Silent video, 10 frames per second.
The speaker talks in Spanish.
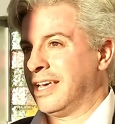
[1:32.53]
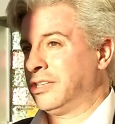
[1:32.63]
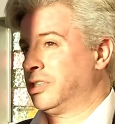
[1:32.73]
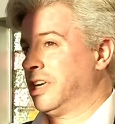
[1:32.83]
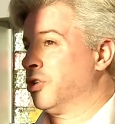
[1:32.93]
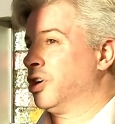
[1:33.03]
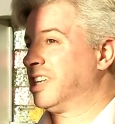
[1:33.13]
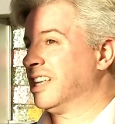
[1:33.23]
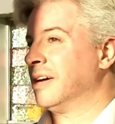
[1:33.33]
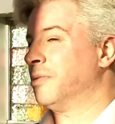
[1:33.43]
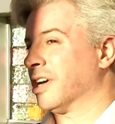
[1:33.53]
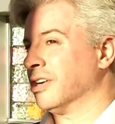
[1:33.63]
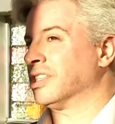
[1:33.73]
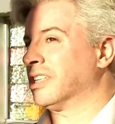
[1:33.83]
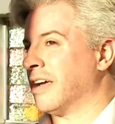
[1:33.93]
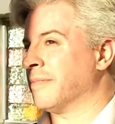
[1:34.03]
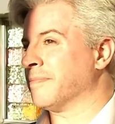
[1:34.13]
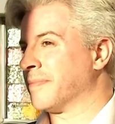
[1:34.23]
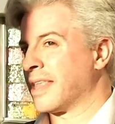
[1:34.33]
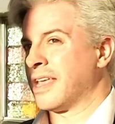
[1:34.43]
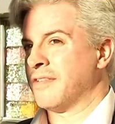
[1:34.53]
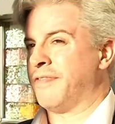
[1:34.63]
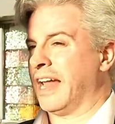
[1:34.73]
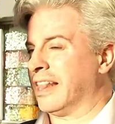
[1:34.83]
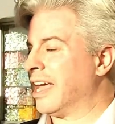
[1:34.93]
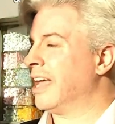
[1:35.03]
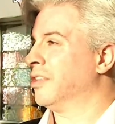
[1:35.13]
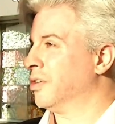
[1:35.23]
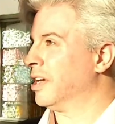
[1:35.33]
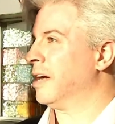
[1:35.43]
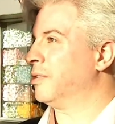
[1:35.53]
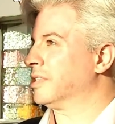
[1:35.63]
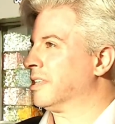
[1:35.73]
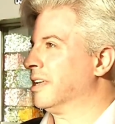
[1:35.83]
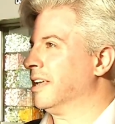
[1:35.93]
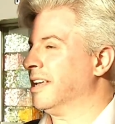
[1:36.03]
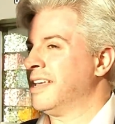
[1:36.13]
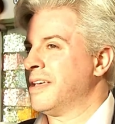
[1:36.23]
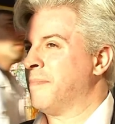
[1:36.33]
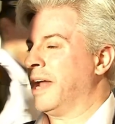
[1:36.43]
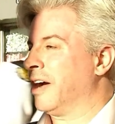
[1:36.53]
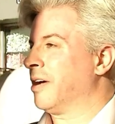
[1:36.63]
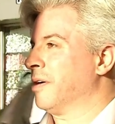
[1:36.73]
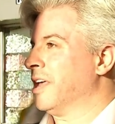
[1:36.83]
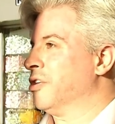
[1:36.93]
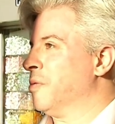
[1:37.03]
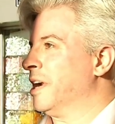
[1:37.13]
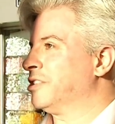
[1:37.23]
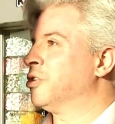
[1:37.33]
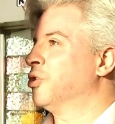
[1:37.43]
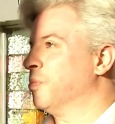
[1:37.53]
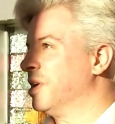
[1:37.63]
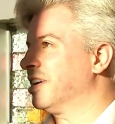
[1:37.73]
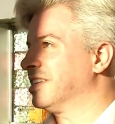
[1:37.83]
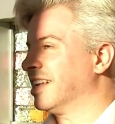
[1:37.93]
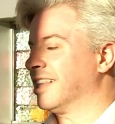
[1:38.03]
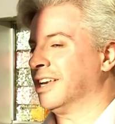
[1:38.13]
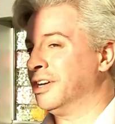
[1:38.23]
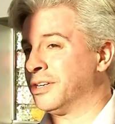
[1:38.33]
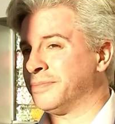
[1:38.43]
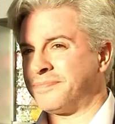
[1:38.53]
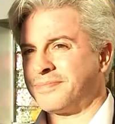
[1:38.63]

esos 100 coches, digamos, que nos están faltando, digamos, este, para, en comparación con un viernes anterior,